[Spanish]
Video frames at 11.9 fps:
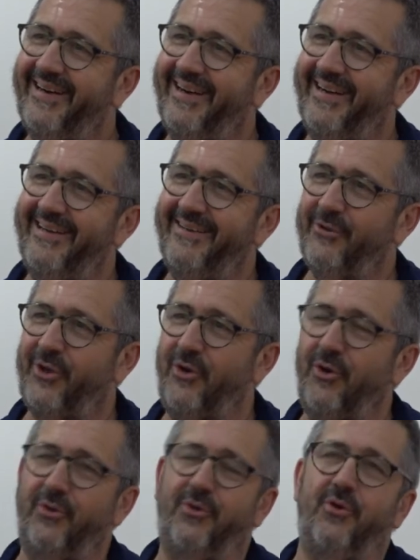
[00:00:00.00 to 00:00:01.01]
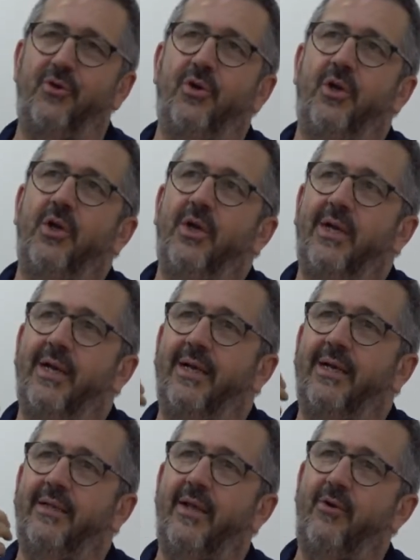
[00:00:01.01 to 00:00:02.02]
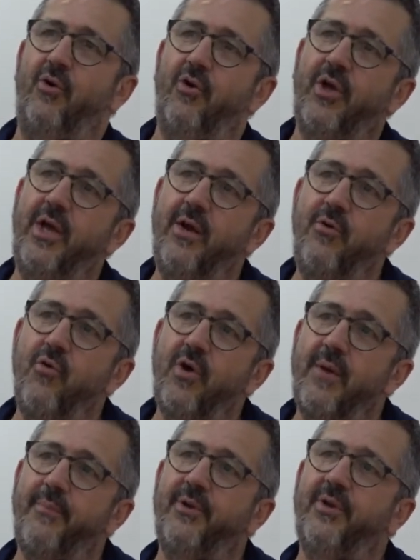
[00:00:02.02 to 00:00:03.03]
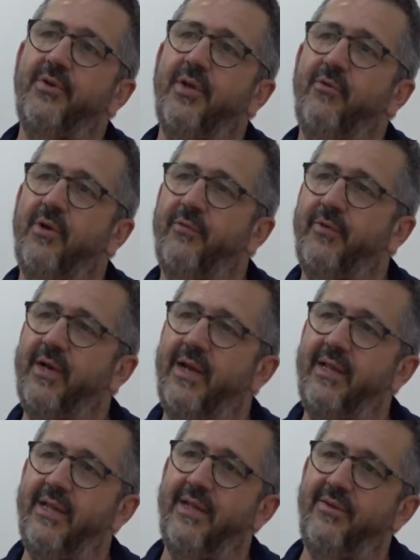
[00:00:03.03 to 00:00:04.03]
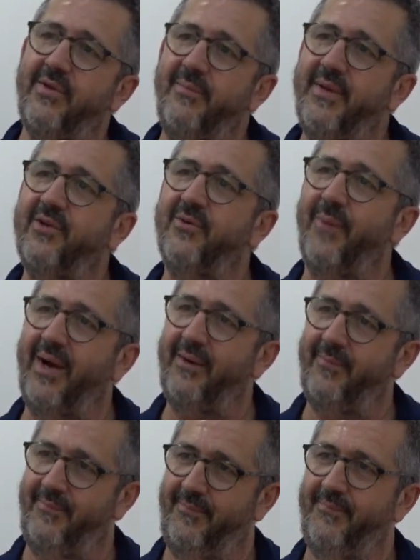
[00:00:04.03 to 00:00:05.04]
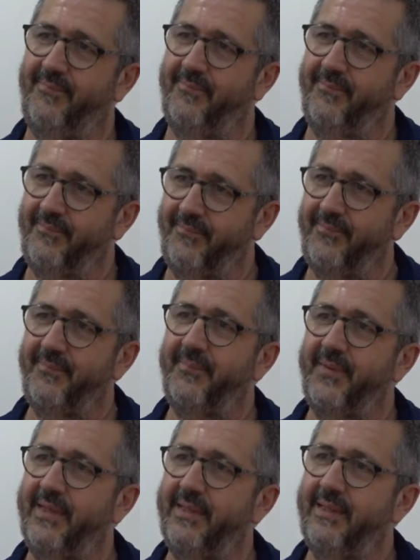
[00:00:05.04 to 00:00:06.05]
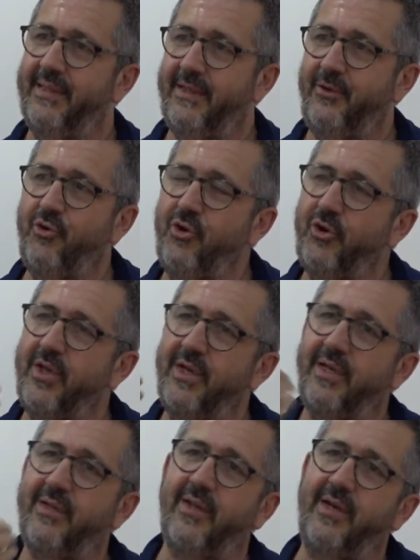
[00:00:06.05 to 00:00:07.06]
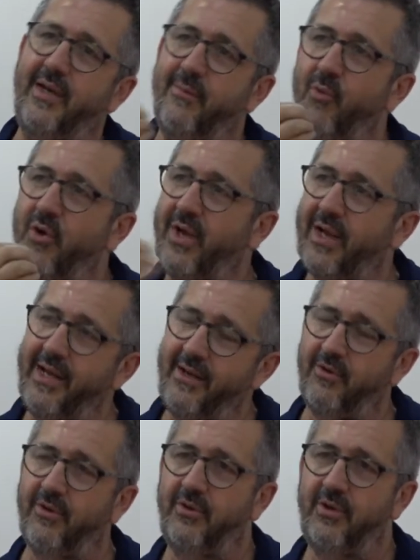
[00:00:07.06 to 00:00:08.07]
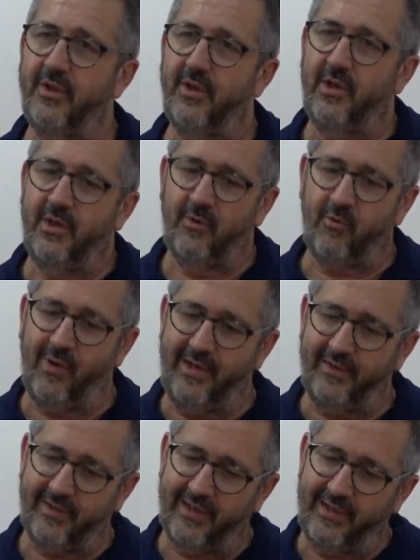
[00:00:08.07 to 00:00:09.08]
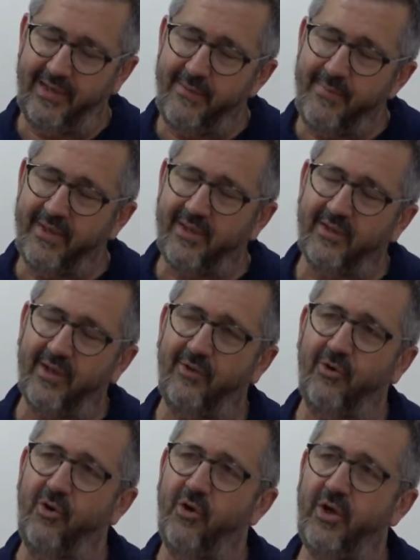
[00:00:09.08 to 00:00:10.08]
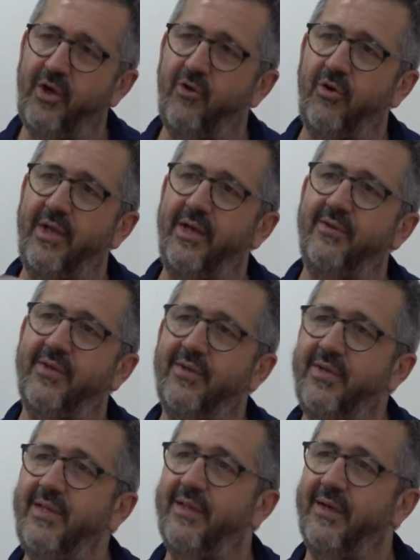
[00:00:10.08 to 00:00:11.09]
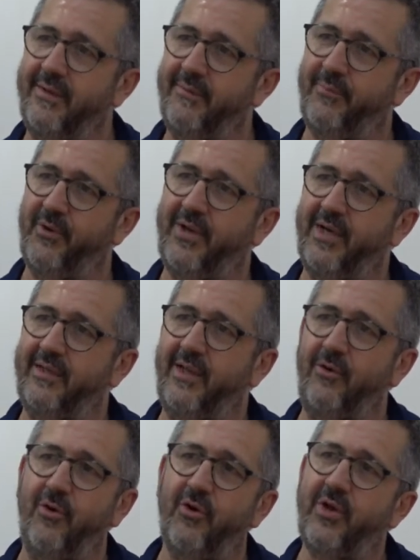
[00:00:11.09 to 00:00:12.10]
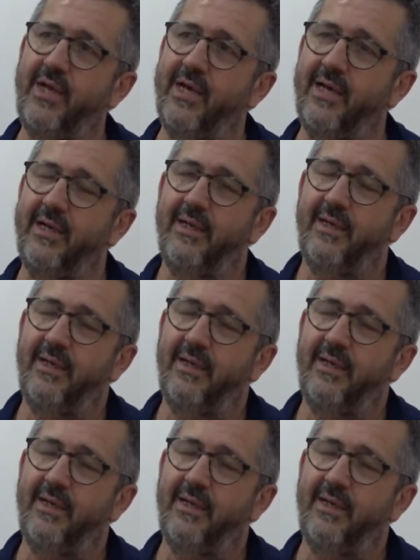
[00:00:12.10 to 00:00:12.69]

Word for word: ¿Ah? O sea, la, tecnología nunca puede ser una finalidad en sí misma. ¿Ah? Y uno tiene que tener muy claro cuál es el límite tecnológico que necesita, porque la tecnología